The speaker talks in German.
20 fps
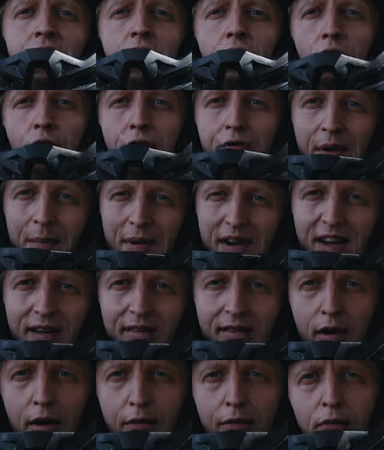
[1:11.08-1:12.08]
Und wenn man
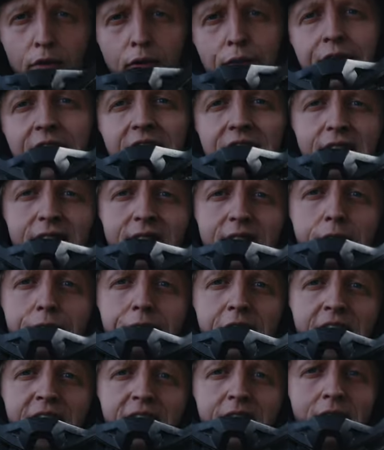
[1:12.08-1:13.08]
jetzt darauf zufährt, ist die
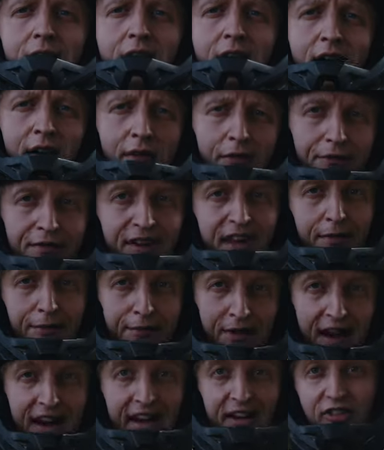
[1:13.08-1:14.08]
Frage, wie
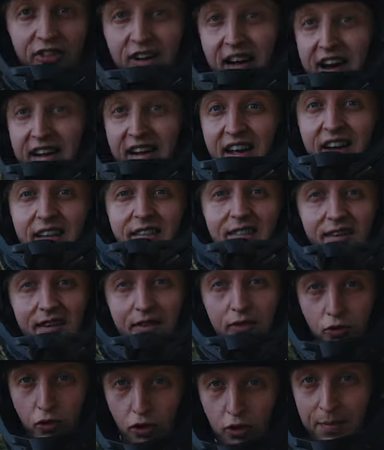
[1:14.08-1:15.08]
fahre ich da jetzt
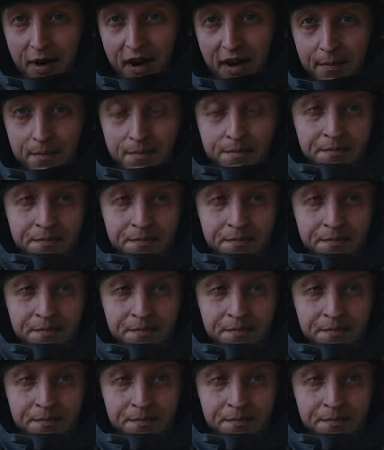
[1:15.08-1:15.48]
drüber?